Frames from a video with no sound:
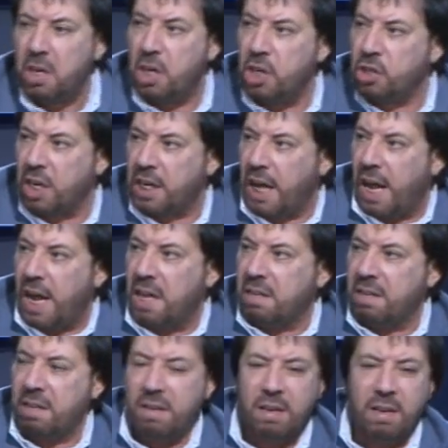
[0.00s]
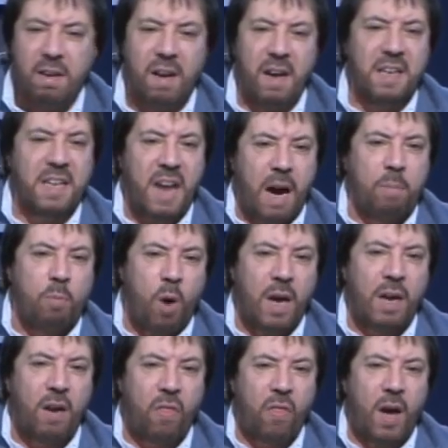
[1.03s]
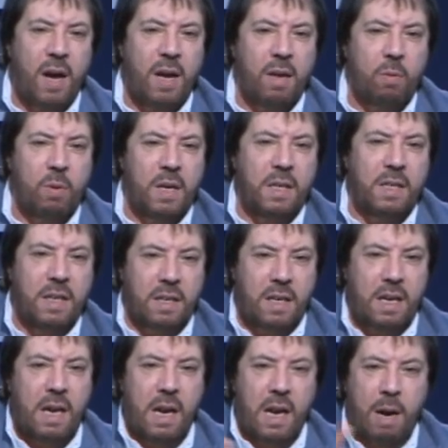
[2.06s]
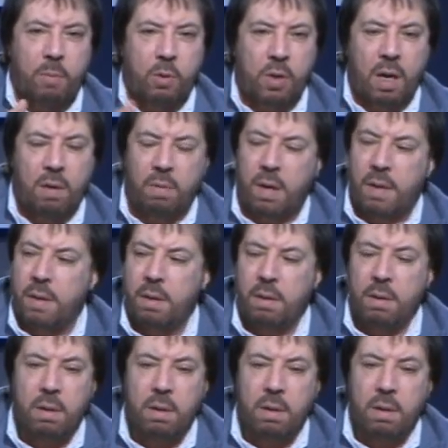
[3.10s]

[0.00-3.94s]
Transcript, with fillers: اجى قعد عنده اموال الظاهر ويريد ينقلها الى مكان وهذا